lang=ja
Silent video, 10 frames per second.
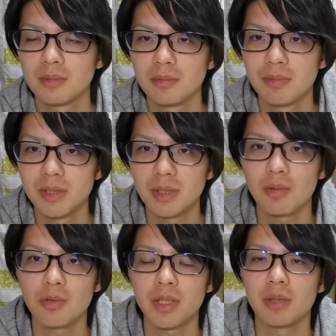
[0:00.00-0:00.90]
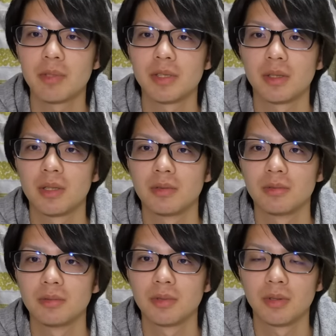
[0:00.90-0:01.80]
めっちゃ大きいダメージが出るっ
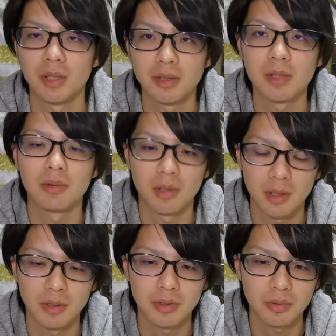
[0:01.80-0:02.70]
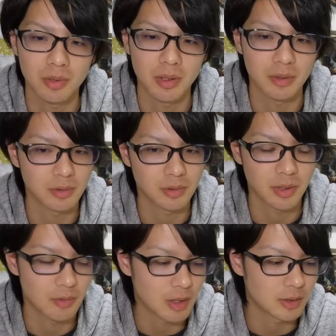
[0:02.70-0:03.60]
ていう感じなのかな。ちょっと俺、その
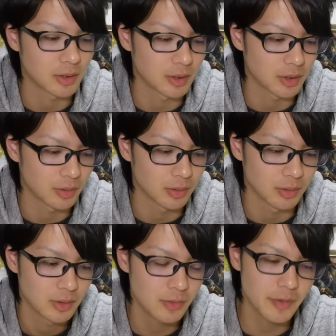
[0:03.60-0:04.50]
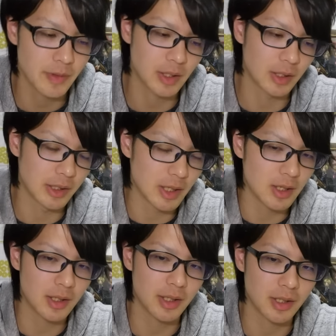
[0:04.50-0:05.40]
辺わかんないんだけど、ルフィはなんかにだ
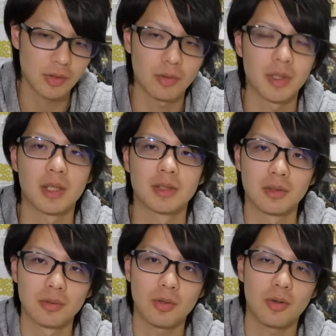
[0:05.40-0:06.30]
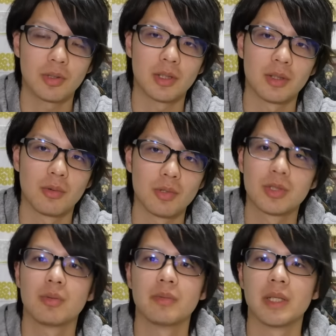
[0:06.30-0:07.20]
んかいヒットみたいな感じで、ドーンってやって押し
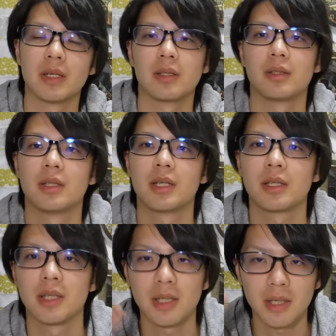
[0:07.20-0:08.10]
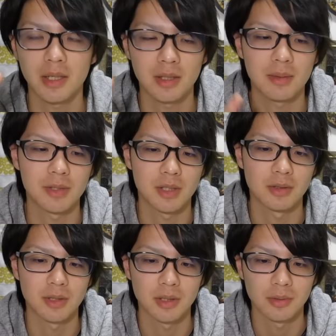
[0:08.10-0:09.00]
込むみたいな。にかい、にかいね、ダメージあるん
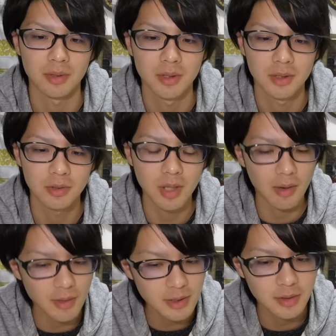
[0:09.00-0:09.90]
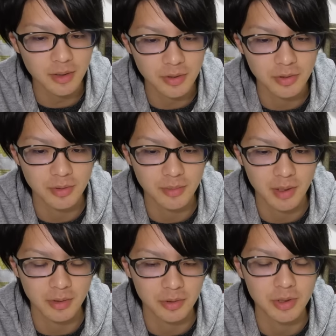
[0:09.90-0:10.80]
ですけど、それ合わせてじゅう
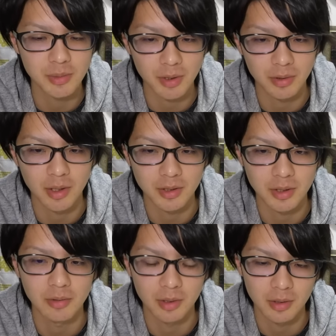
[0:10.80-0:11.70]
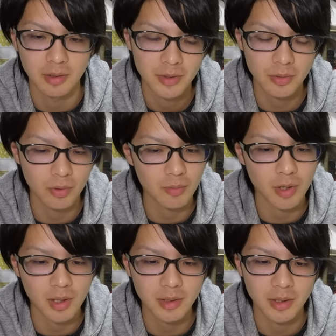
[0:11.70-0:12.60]
まん、じゅういちまんって感じなのかな。ちょっとこれも
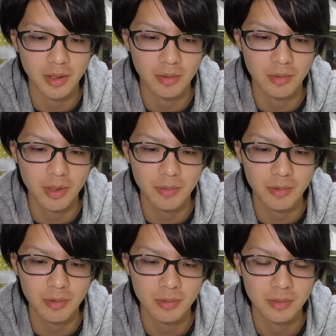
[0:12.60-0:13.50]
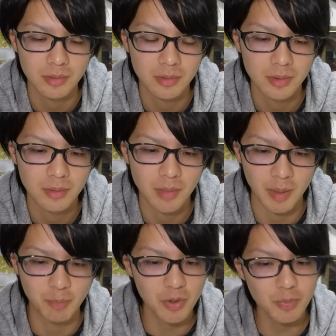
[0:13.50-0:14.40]
わかんないや。これも、まあ、
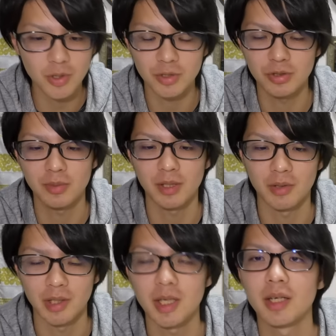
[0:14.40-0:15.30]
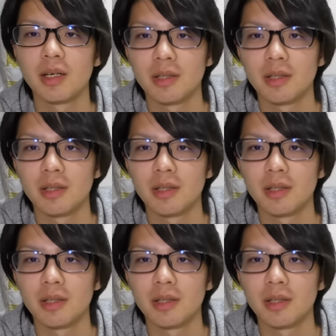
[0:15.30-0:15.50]
一本一本がじゅうまんなわけないから